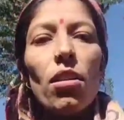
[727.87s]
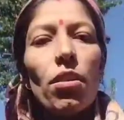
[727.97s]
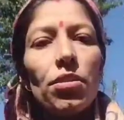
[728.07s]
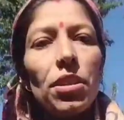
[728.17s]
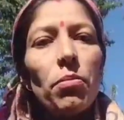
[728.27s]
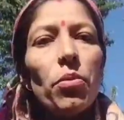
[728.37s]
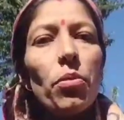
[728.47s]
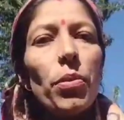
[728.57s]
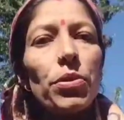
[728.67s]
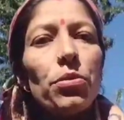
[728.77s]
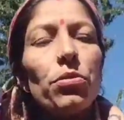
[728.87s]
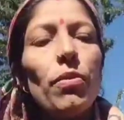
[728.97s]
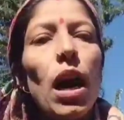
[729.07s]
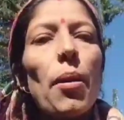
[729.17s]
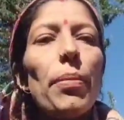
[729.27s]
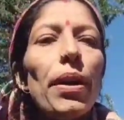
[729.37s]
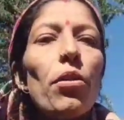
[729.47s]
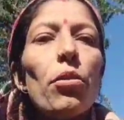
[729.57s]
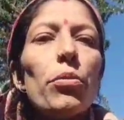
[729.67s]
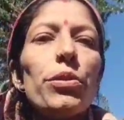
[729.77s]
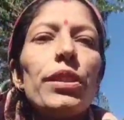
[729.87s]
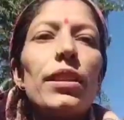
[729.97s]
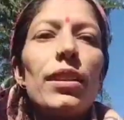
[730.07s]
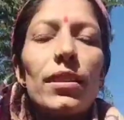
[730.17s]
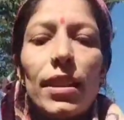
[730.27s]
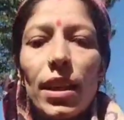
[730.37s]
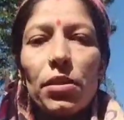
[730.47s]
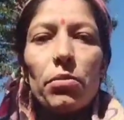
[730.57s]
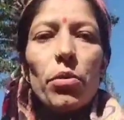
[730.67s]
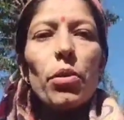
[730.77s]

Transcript: और जब वो पशु वहाँ पर गौमूत्र करते हैं तो